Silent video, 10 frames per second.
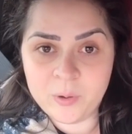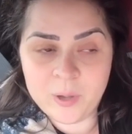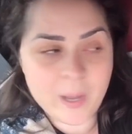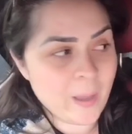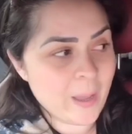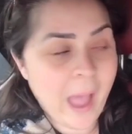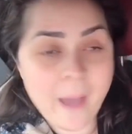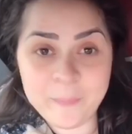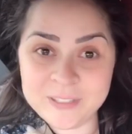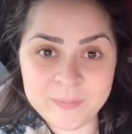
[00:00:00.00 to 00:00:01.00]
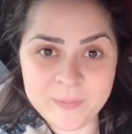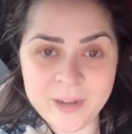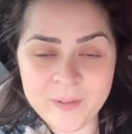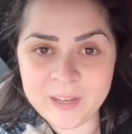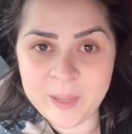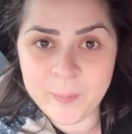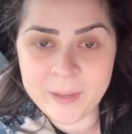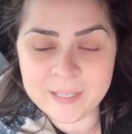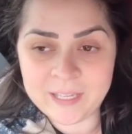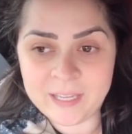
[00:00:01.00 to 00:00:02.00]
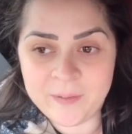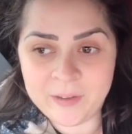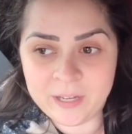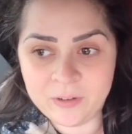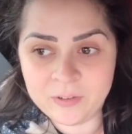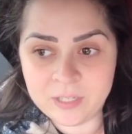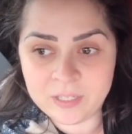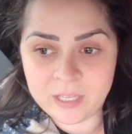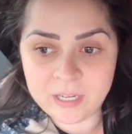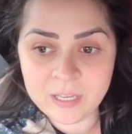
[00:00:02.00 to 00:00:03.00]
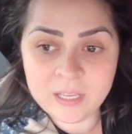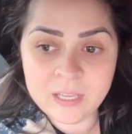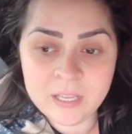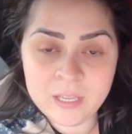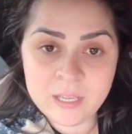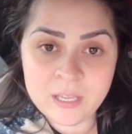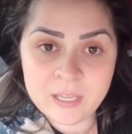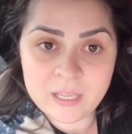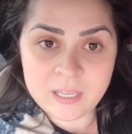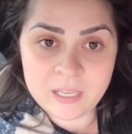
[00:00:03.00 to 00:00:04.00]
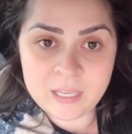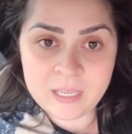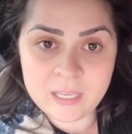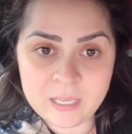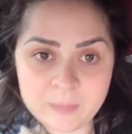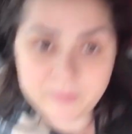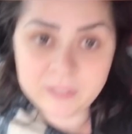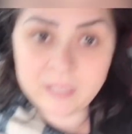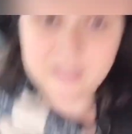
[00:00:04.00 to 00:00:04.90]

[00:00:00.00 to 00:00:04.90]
ah, pues primero a ver qué pasa y a ver qué nos dicen. Y pues ahí